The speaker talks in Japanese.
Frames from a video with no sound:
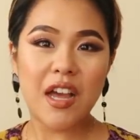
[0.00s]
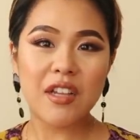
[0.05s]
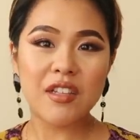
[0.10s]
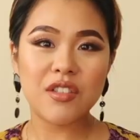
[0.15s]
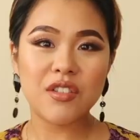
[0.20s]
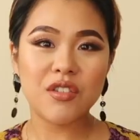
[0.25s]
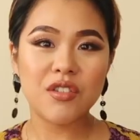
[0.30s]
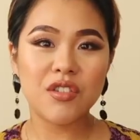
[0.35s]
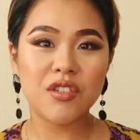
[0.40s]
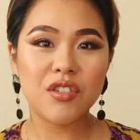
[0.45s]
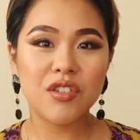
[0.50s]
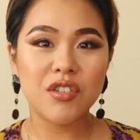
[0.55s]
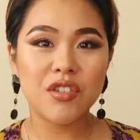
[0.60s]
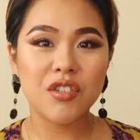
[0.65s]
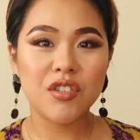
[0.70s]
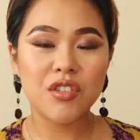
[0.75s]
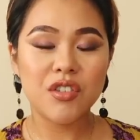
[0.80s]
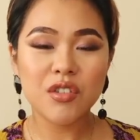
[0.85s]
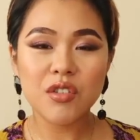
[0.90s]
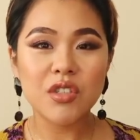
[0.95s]

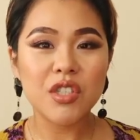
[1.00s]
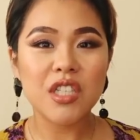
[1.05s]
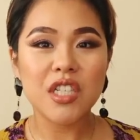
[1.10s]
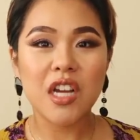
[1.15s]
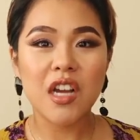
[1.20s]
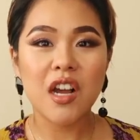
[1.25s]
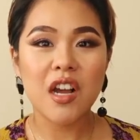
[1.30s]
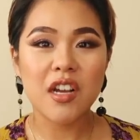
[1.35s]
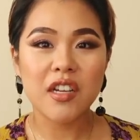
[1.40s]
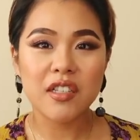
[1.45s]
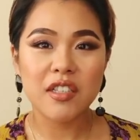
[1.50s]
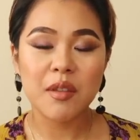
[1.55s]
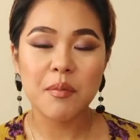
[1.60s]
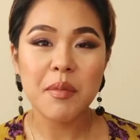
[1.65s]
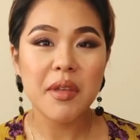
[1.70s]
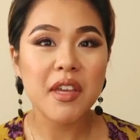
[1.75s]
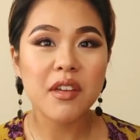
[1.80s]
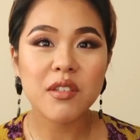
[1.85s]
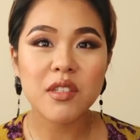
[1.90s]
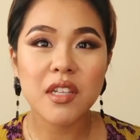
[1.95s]
のー、すごい時間かけて
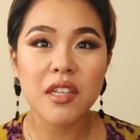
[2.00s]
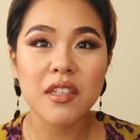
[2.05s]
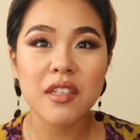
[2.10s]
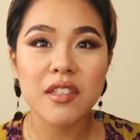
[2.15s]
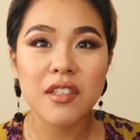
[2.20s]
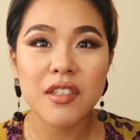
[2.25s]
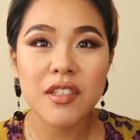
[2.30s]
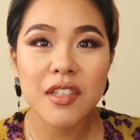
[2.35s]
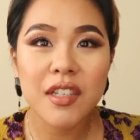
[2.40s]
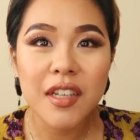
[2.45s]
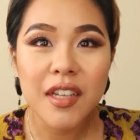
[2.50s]
メイクしたんです